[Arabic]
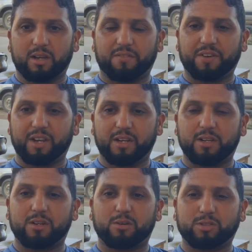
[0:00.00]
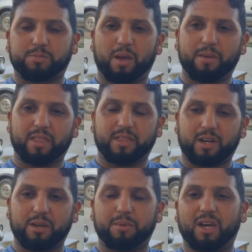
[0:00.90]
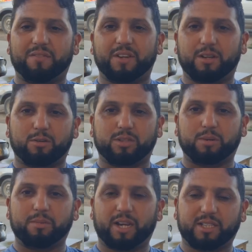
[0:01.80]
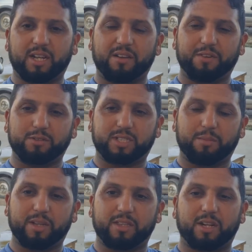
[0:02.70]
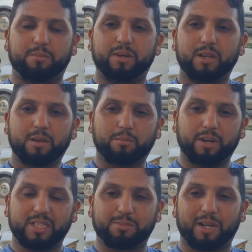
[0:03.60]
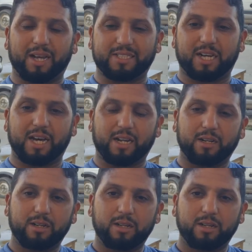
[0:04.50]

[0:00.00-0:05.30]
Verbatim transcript: 2700 درهم 2800 حتى 2900 درهم بالنسبه للاسعار